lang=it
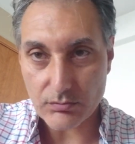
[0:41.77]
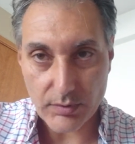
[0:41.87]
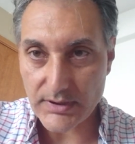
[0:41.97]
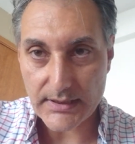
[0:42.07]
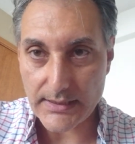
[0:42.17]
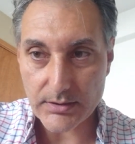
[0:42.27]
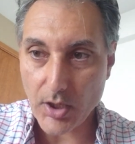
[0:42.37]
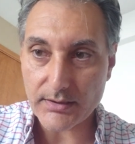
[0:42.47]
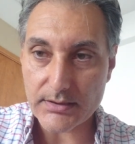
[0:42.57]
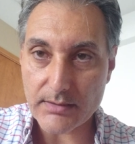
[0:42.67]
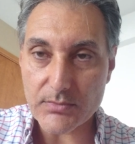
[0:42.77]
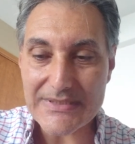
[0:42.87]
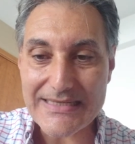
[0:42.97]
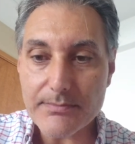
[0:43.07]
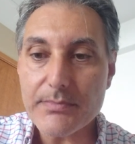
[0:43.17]
quindi nel nord del
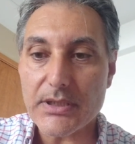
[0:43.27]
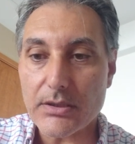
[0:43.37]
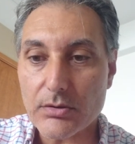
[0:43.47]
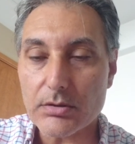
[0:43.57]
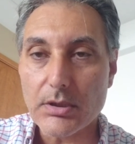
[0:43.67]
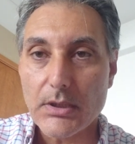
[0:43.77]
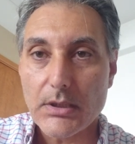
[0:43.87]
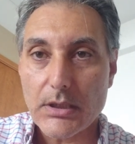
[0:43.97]
Mozambico,